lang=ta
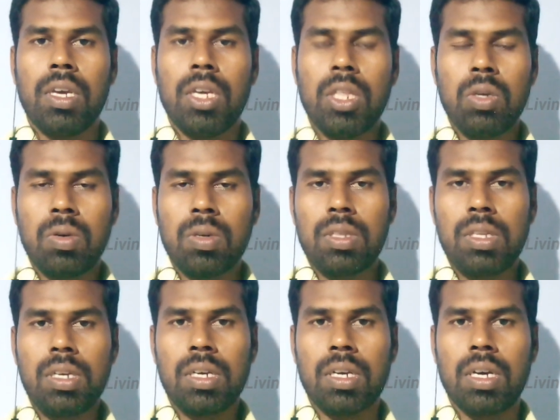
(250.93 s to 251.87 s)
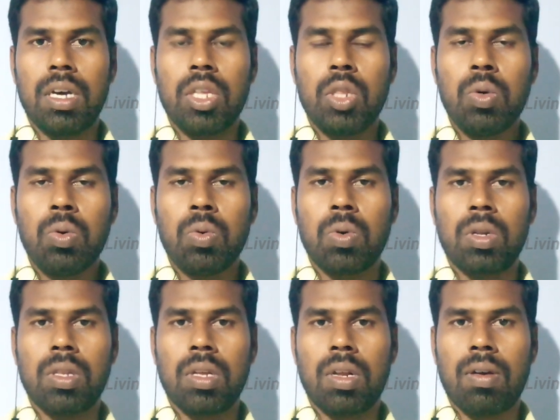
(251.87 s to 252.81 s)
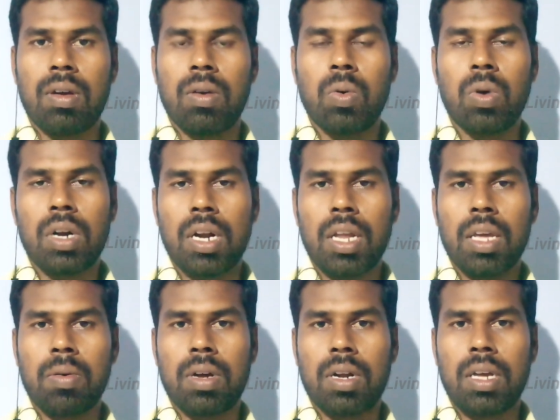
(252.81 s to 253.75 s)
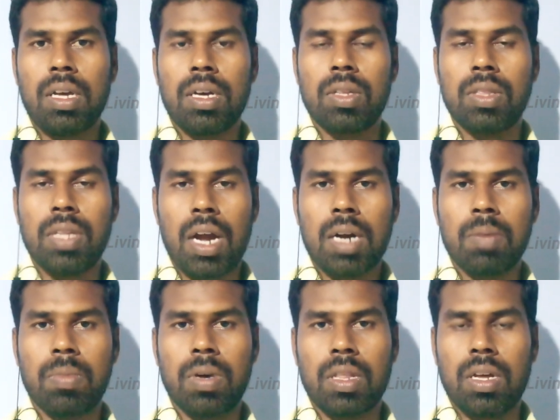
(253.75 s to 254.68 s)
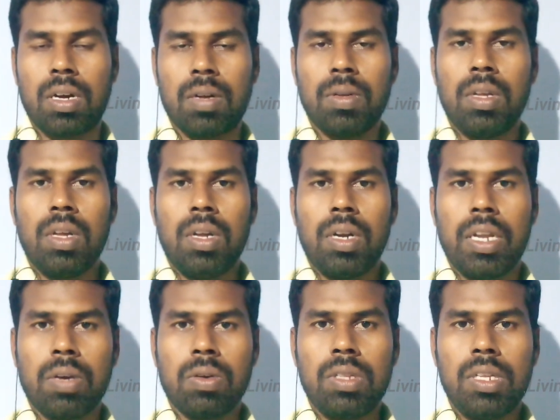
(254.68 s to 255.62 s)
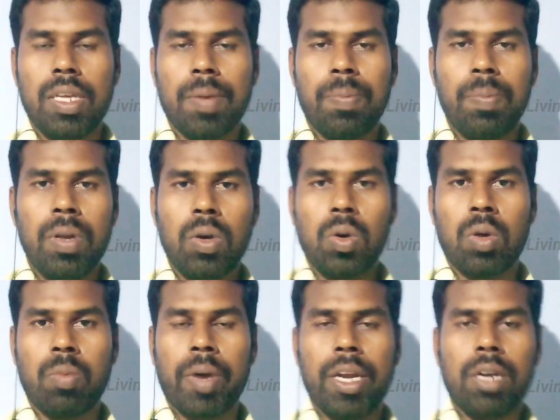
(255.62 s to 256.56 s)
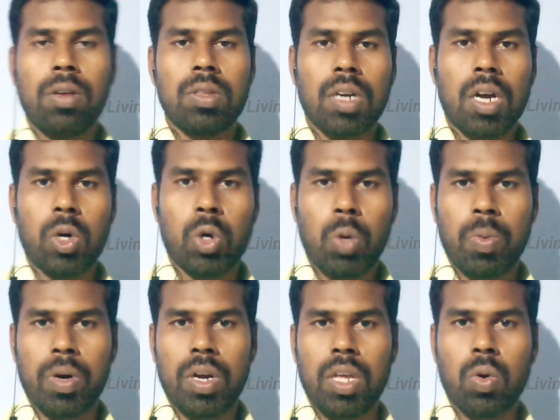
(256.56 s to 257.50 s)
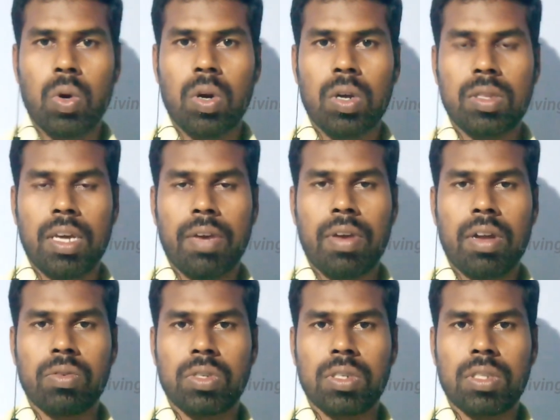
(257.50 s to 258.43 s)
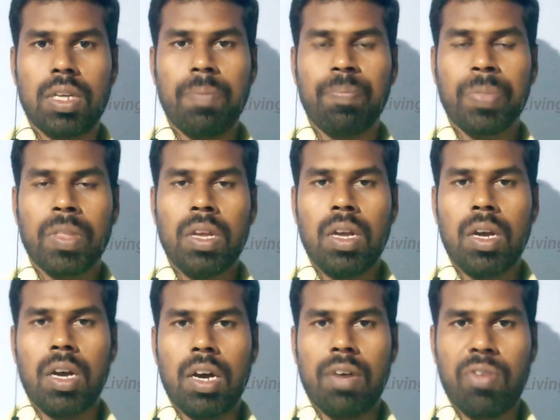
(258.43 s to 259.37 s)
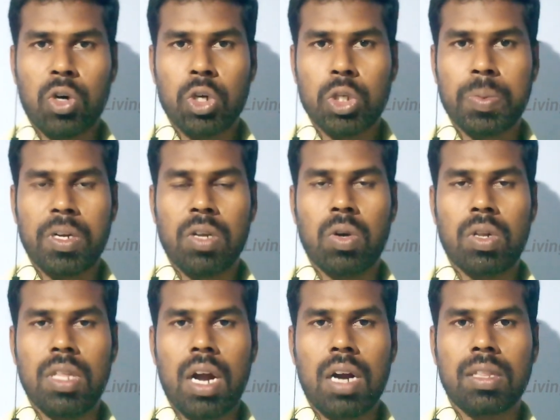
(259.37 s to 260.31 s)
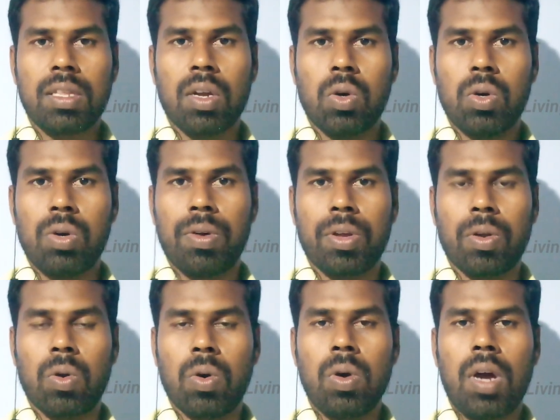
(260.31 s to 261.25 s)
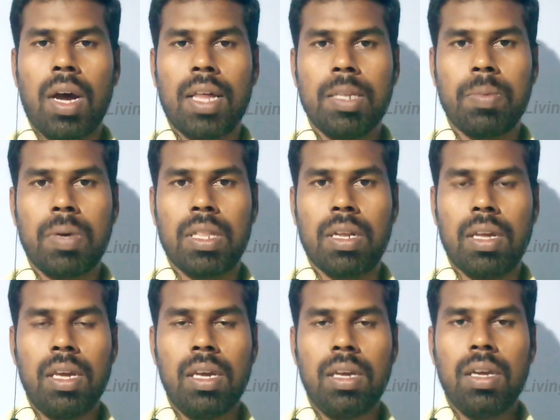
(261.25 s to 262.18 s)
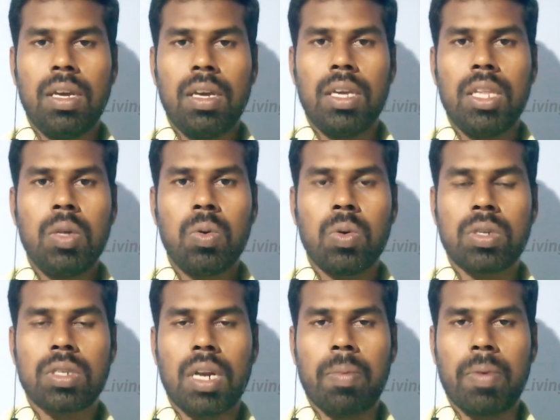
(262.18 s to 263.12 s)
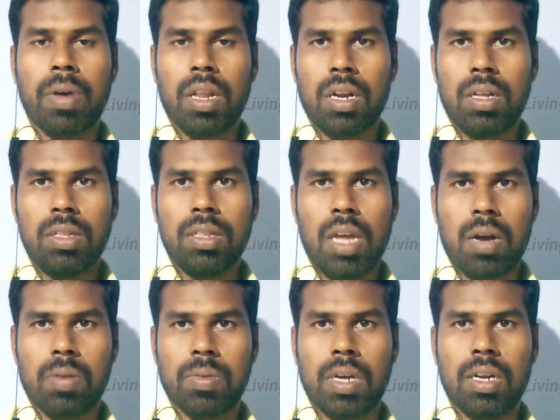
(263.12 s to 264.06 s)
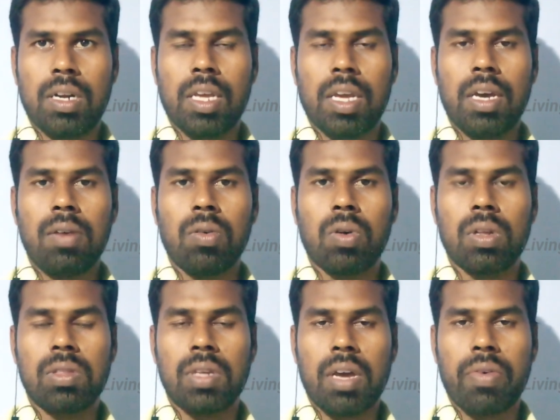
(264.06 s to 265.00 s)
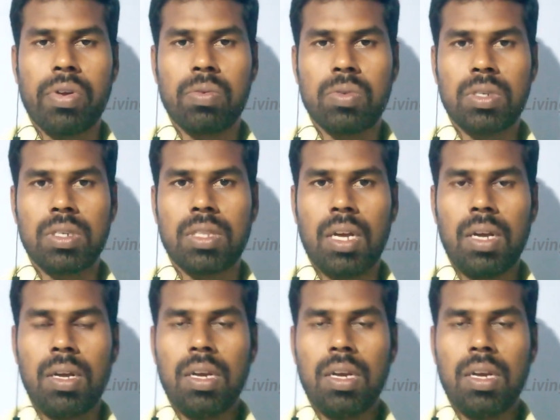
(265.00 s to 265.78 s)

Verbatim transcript: இது வந்து இதுவும் ஒரு ஒரு நிலையான தியானம் மாதிரி தான் நீங்கள் வந்து எப்படி ஒரு மைண்டை வந்து கண்ட்ரோல் பண்ணி உங்களுக்கு தேவையான விஷயத்த ஃபோக்கஸ் பண்ணி ஒரு தியானத்தில் கொண்டு வரீங்களோ அது மாதிரி இதுவும் ஒரு சில மாதிரியான தியானம் தான் நீங்கள் உங்களுக்கு தேவையான விஷயத்த